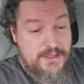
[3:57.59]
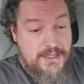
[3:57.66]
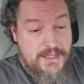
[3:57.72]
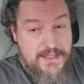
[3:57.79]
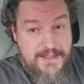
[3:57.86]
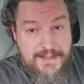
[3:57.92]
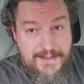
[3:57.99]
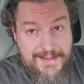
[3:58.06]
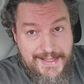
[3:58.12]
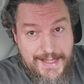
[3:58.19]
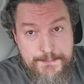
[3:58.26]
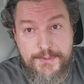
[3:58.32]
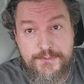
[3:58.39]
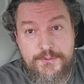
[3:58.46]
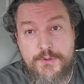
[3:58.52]
ein
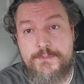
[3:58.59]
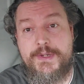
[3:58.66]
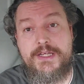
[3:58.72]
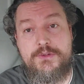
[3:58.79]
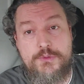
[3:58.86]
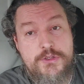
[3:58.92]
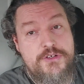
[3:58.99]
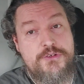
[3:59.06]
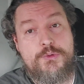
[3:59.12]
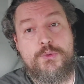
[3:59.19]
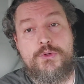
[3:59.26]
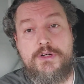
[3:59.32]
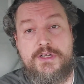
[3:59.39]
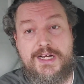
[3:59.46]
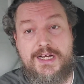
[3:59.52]
Lappe, wo man
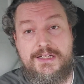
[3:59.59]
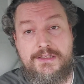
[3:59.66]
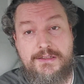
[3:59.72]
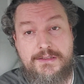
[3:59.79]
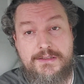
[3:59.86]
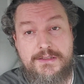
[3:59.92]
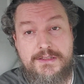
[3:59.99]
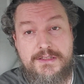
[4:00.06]
durchgucken kann.